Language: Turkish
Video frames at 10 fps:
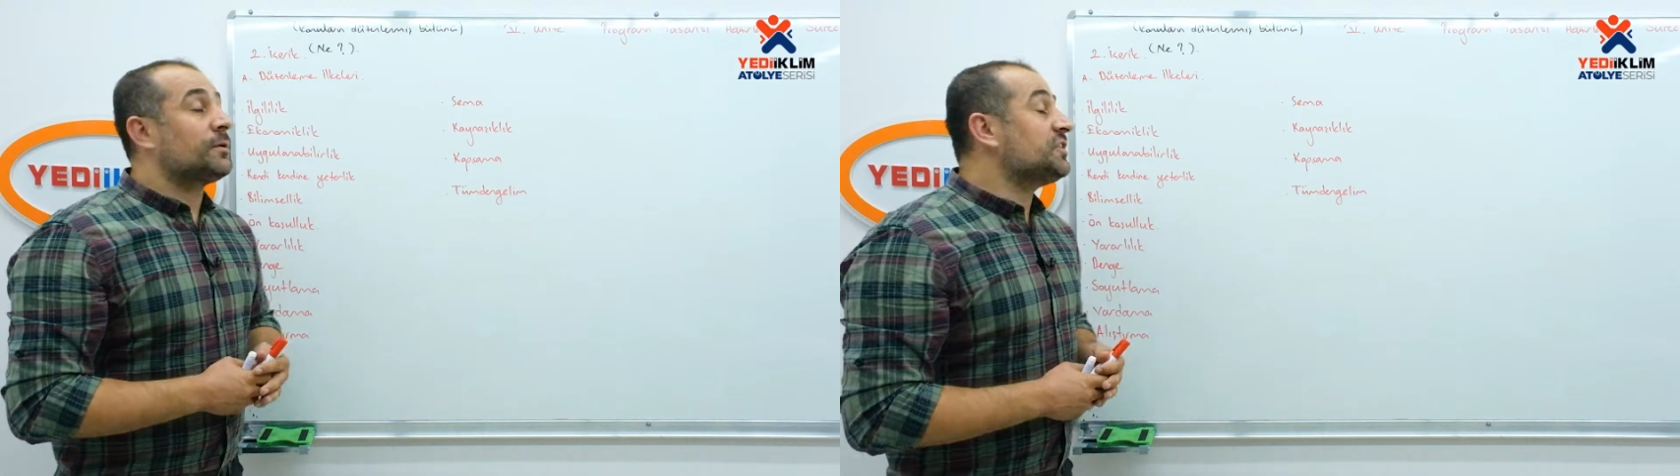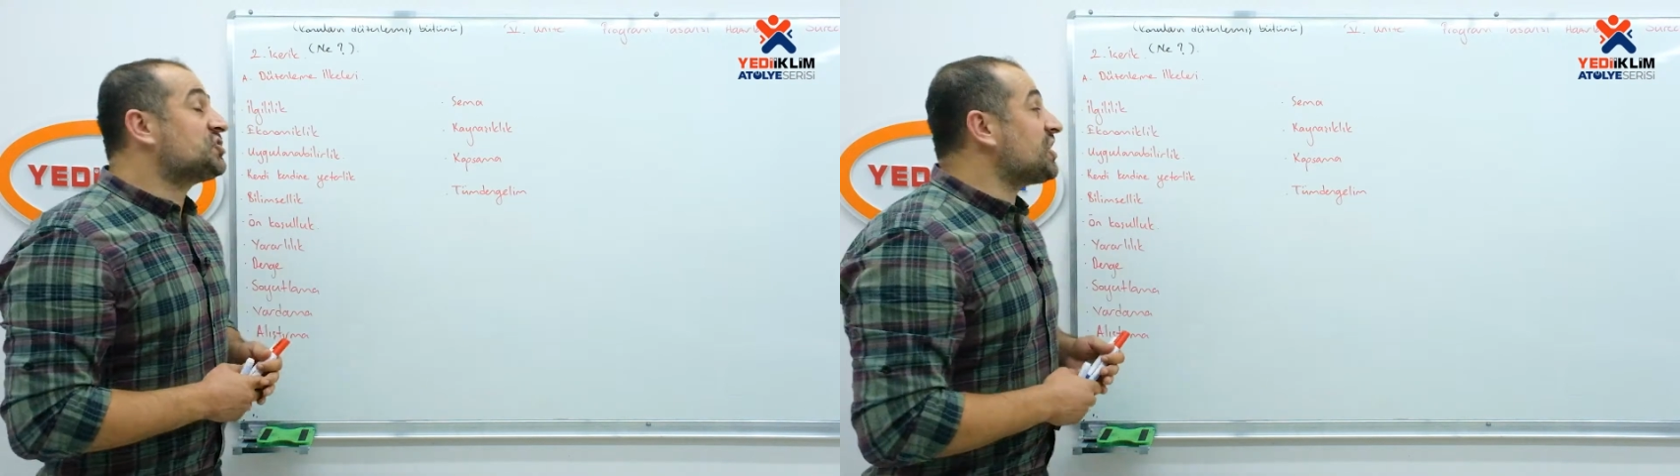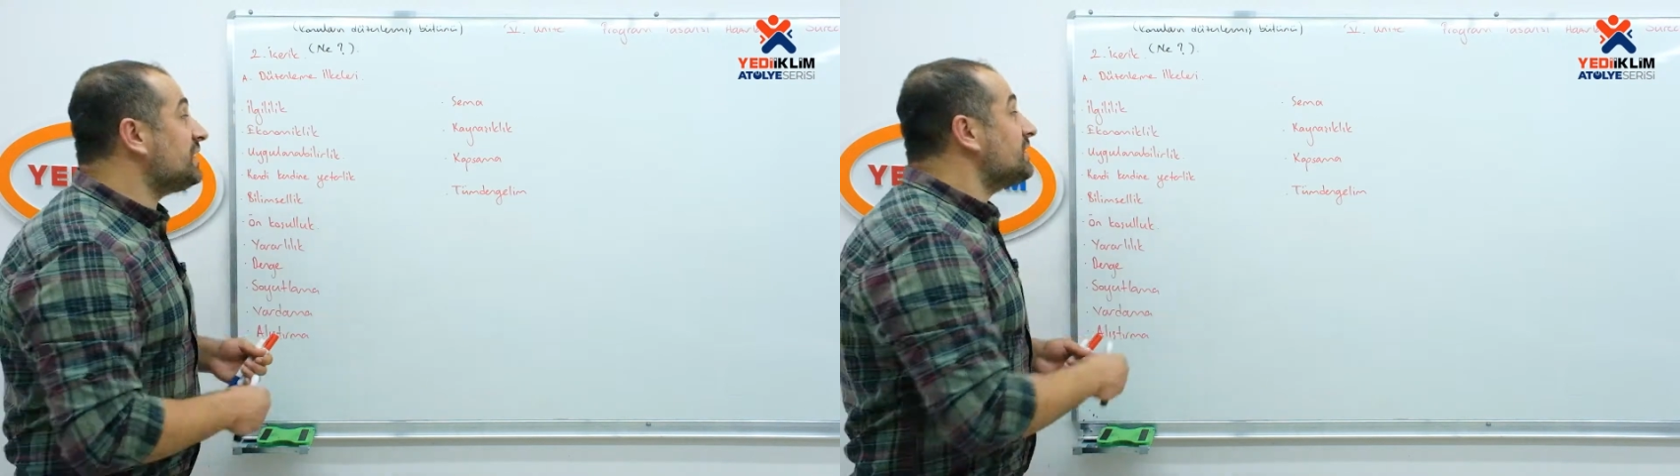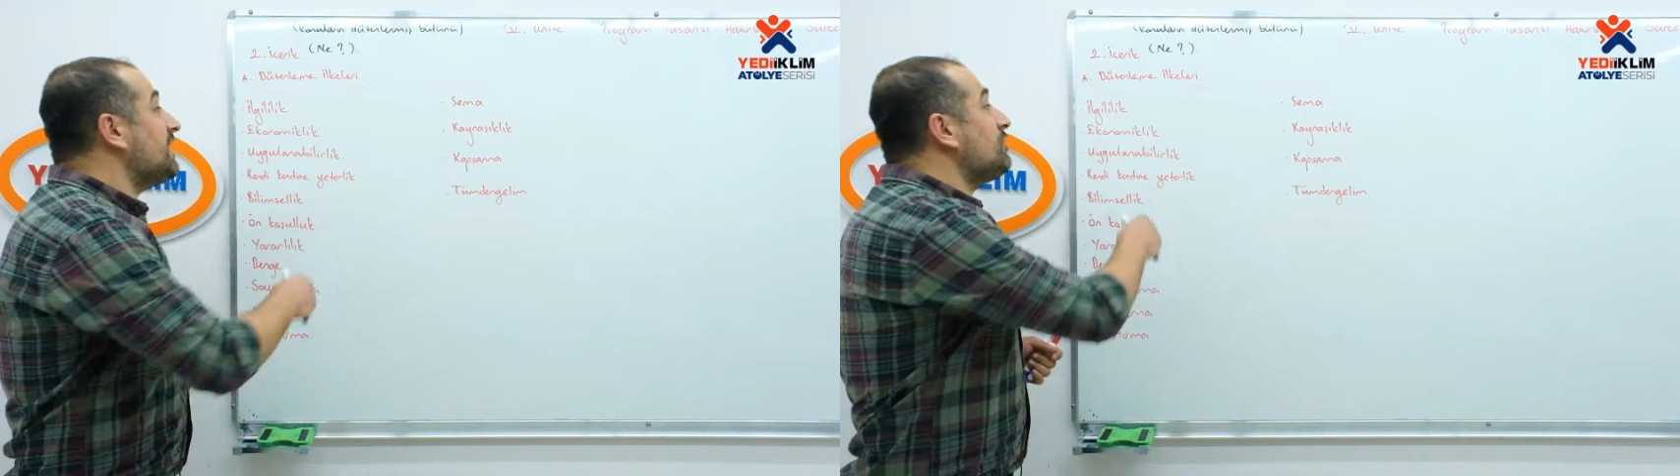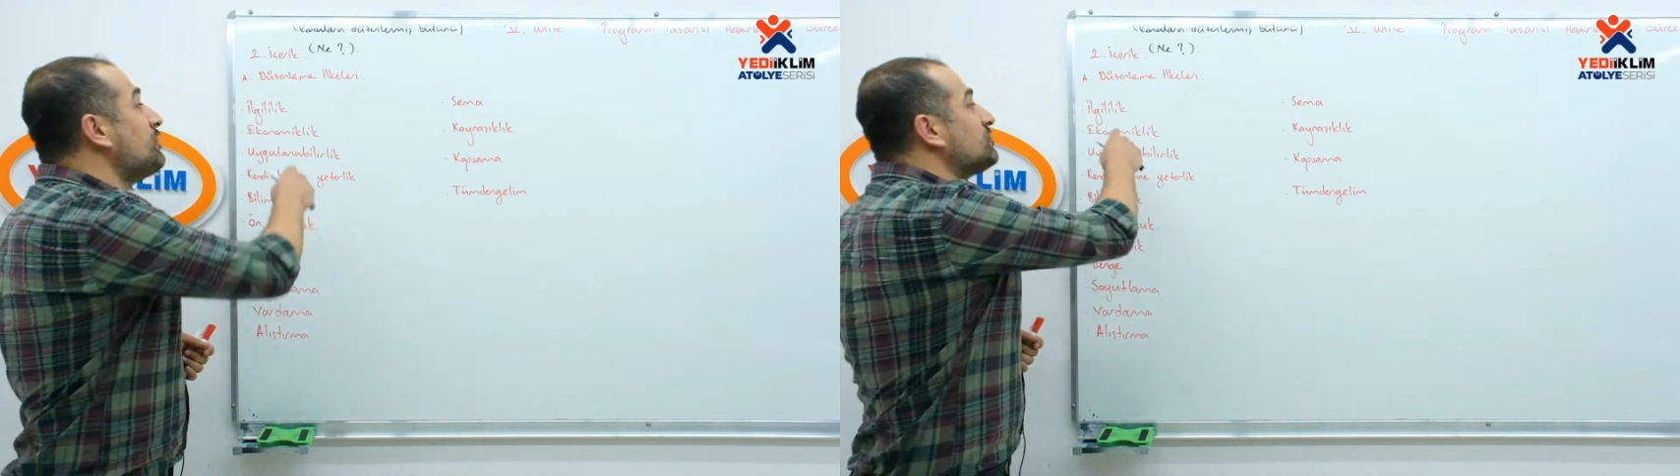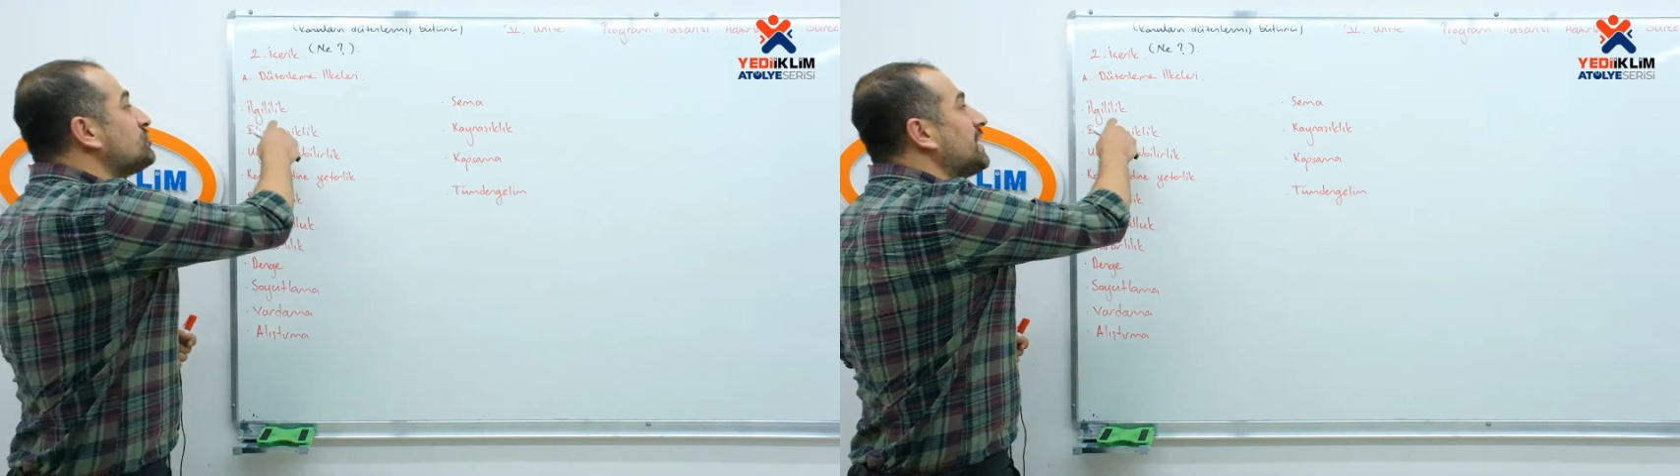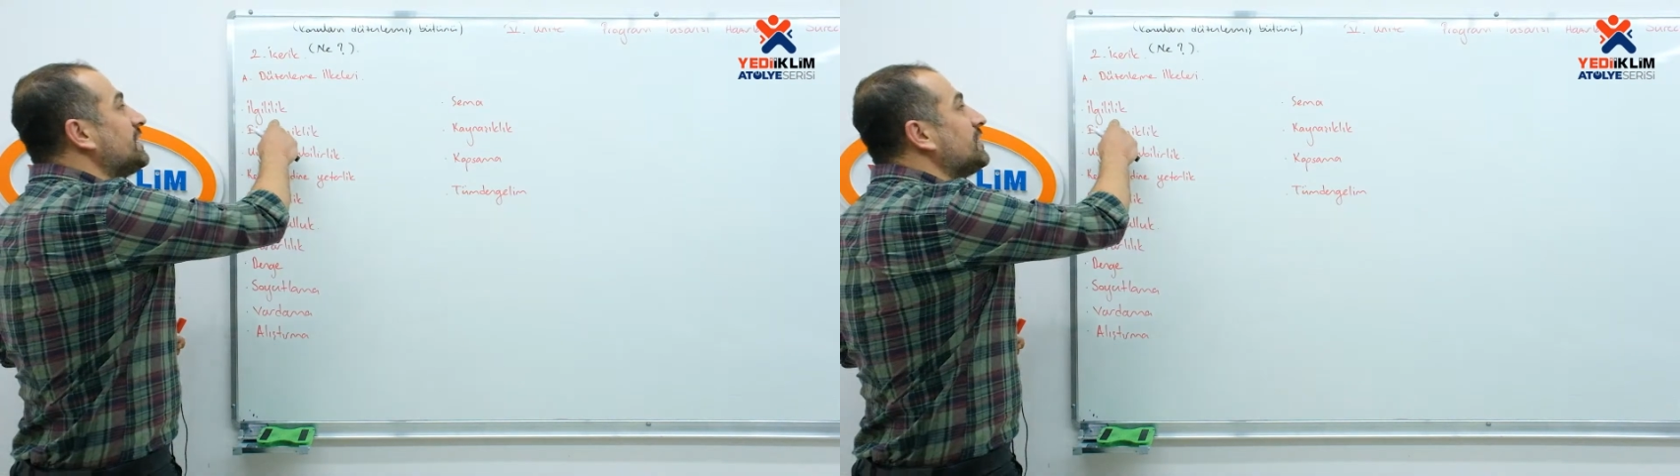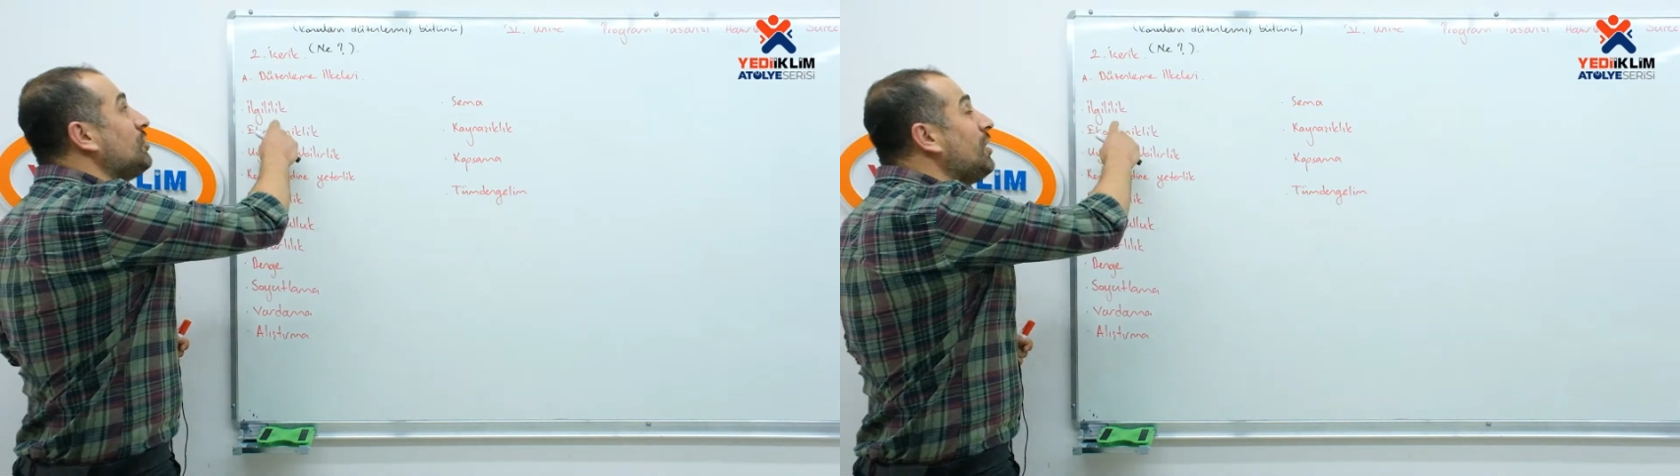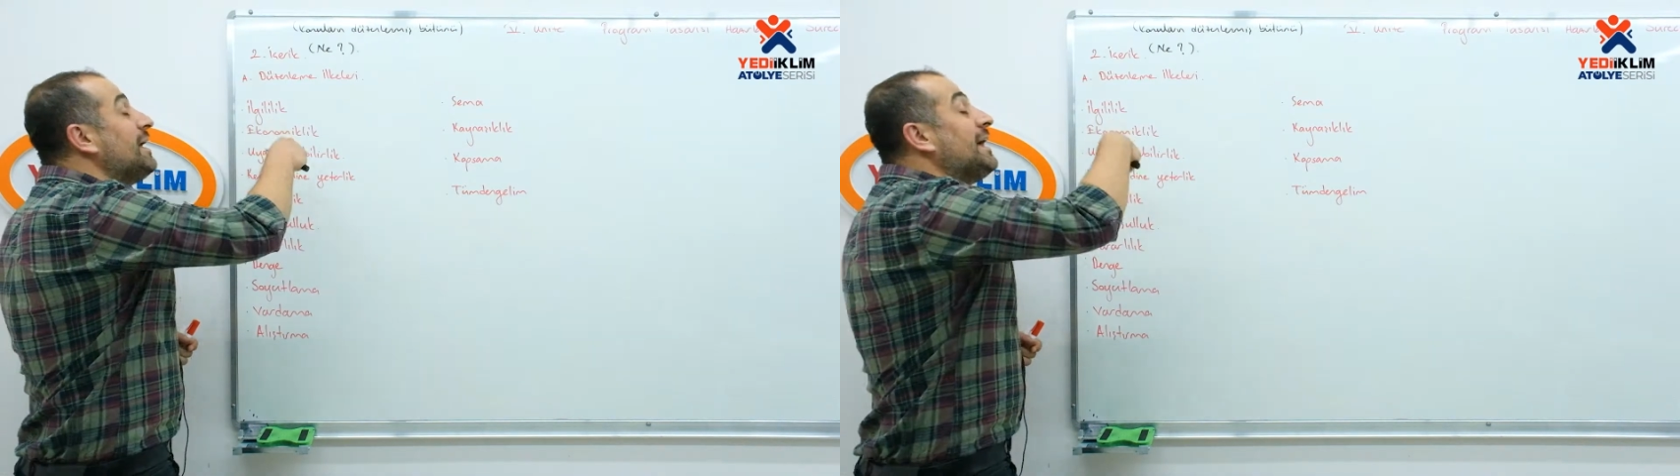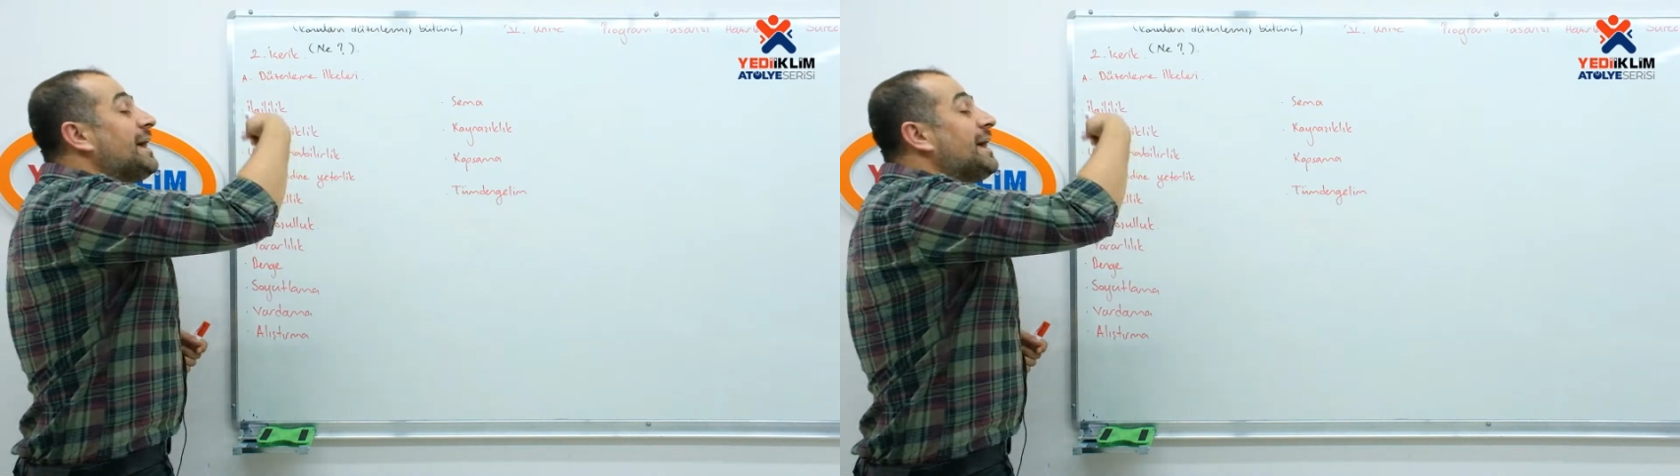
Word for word: İçerik neye göre düzenleniyor?